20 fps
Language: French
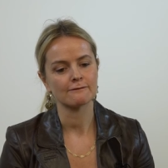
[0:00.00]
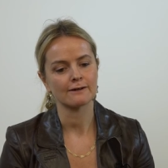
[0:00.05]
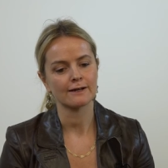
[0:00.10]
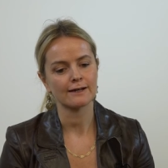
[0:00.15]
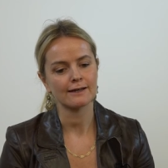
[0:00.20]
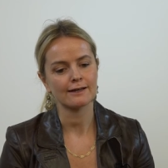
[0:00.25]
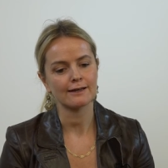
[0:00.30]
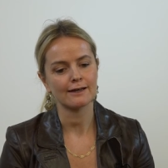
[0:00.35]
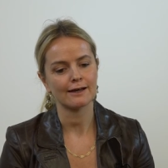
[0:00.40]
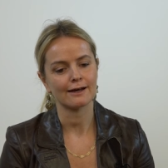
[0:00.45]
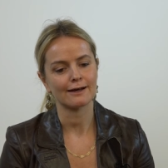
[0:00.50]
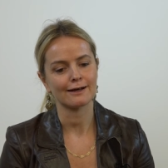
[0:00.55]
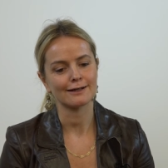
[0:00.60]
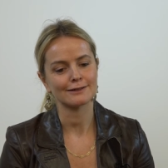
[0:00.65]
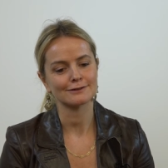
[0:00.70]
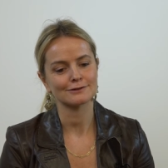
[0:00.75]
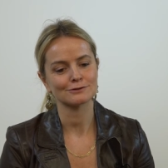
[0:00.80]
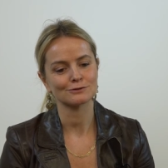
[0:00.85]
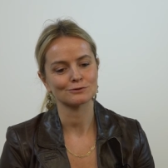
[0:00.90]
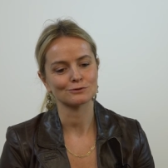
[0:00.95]
vrai, a
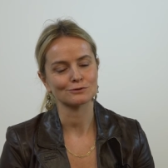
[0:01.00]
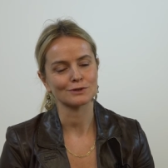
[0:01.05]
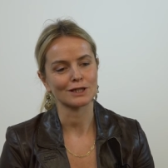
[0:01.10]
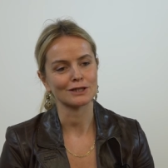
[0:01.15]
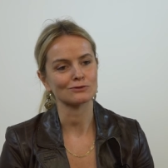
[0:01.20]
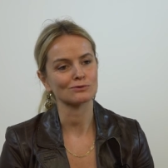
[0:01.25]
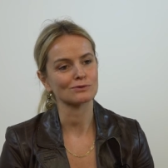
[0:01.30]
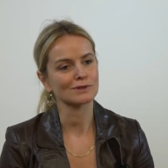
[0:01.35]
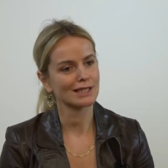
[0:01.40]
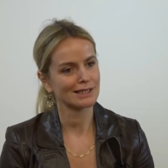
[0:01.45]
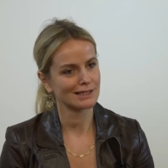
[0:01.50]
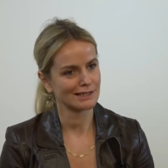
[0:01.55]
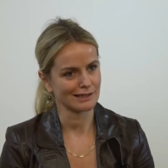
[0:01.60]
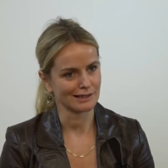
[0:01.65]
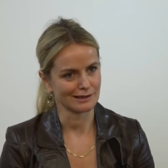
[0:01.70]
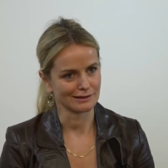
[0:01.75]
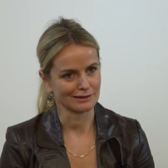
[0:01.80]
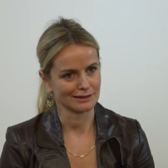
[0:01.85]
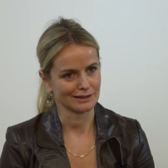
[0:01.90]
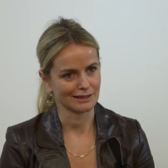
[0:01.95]
son, son
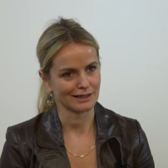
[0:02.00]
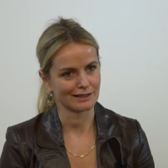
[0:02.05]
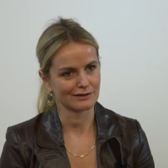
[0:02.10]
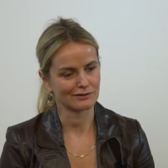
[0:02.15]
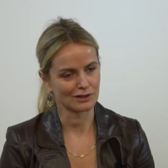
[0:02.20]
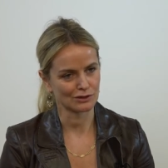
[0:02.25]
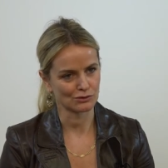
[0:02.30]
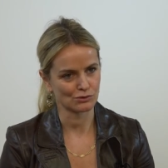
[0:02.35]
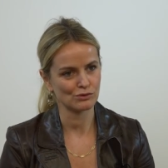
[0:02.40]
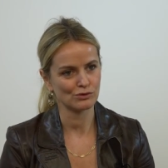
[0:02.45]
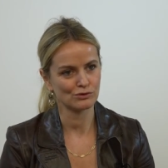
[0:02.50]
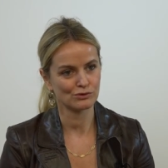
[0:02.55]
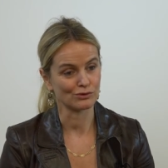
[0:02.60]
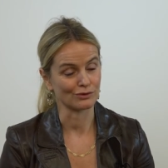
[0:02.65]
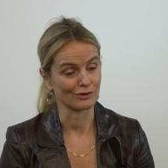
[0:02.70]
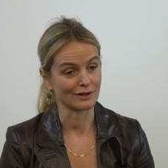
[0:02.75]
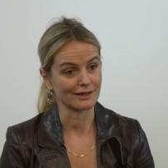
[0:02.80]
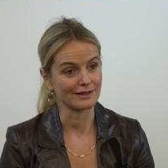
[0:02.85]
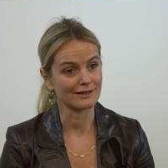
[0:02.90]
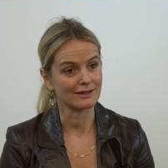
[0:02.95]
ADN, a sa
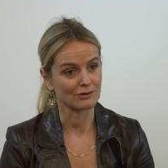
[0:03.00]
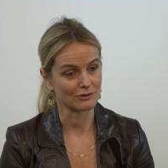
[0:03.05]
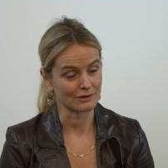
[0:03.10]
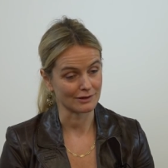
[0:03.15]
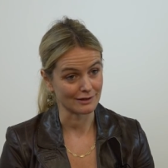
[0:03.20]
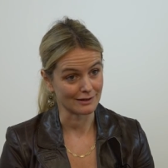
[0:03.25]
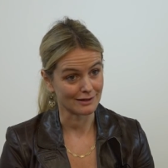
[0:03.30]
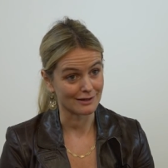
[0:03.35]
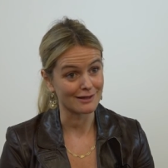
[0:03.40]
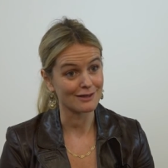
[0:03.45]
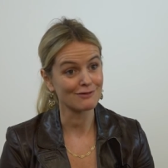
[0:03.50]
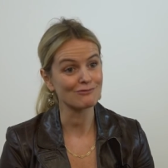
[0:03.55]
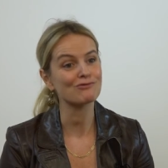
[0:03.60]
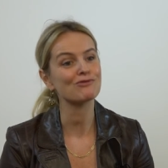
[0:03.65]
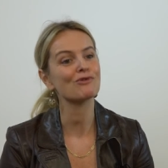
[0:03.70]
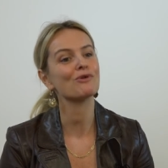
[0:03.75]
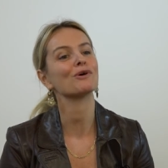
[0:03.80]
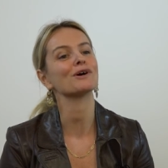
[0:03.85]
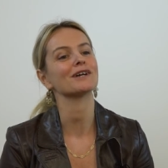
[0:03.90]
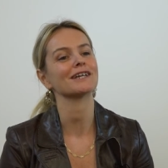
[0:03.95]
culture. Et, il
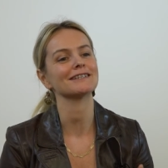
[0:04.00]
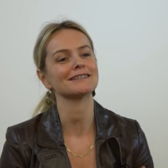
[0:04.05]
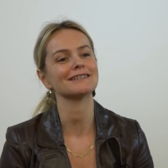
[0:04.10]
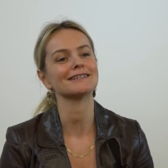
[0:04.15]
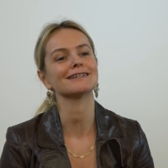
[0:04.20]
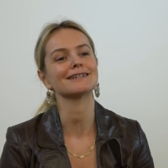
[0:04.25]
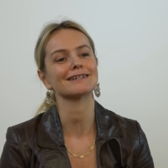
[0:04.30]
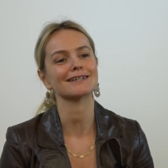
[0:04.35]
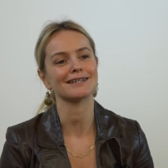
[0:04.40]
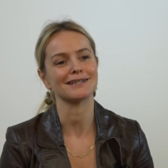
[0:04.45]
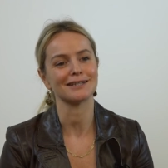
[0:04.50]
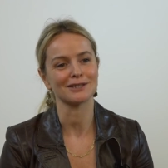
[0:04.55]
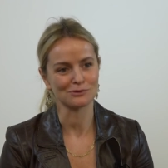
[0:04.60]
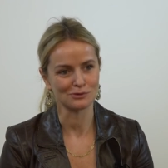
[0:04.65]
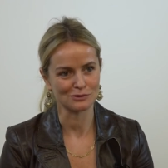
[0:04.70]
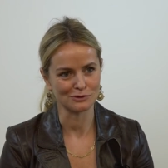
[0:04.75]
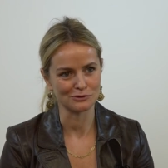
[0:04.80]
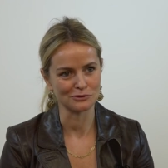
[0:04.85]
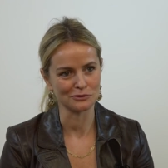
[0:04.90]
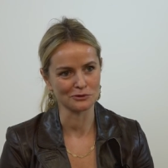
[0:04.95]
faut réintégrer les
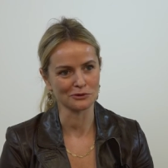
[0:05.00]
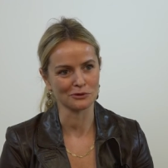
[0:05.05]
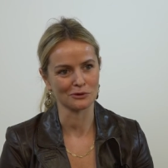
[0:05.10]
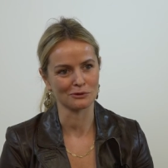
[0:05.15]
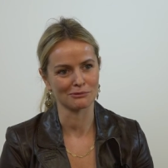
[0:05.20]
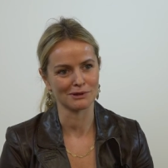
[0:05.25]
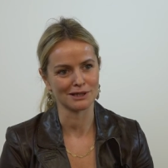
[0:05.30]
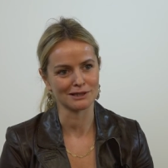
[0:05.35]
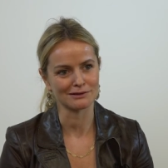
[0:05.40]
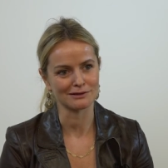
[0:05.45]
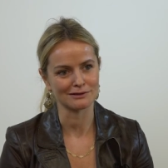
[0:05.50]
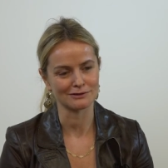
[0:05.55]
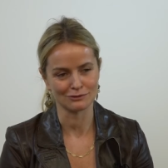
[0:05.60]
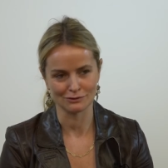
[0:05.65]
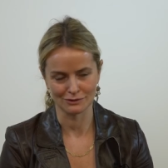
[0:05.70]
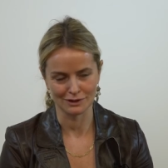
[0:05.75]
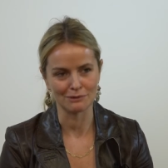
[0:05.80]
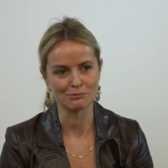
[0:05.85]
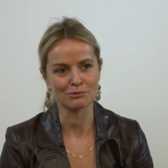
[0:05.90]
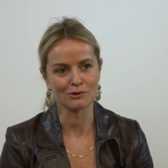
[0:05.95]
cultures urbaines
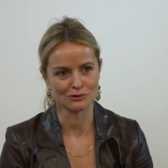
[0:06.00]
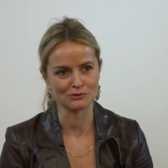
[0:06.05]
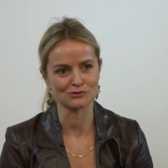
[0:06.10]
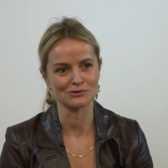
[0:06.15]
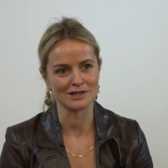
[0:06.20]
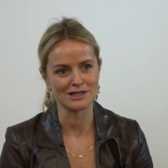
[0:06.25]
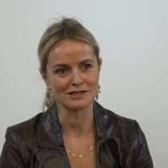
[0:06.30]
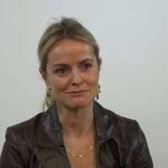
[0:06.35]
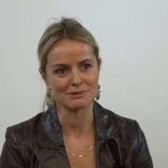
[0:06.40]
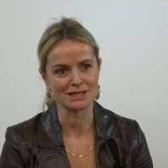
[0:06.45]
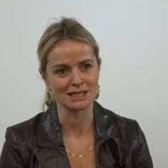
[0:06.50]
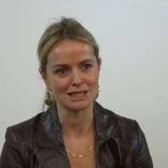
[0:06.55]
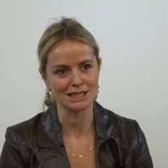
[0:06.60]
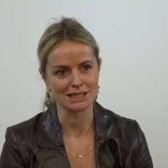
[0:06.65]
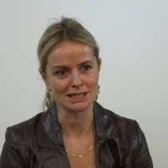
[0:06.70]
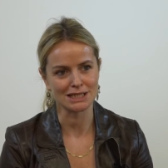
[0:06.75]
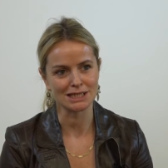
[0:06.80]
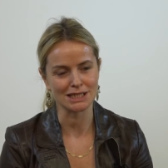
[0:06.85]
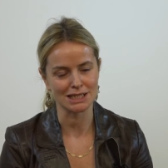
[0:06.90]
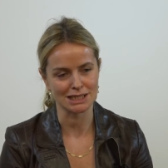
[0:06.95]
dans l'approche de la Smart
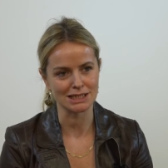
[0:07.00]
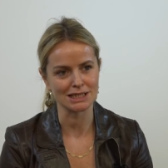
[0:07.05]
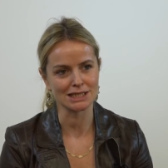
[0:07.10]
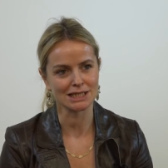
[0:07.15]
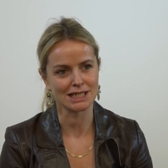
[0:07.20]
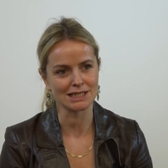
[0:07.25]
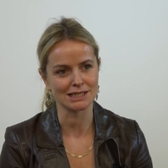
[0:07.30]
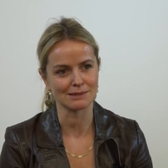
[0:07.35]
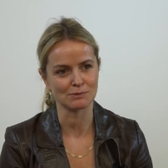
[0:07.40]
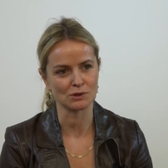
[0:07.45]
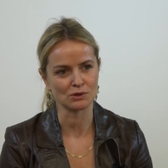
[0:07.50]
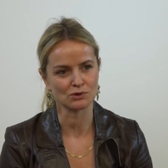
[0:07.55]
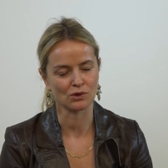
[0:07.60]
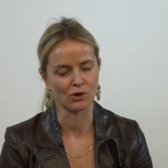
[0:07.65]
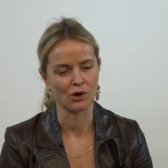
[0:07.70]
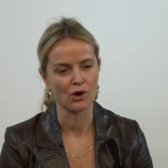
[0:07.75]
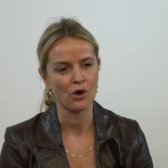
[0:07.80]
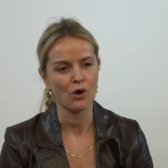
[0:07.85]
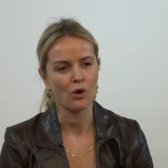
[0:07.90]
City. Ça, c'est très important.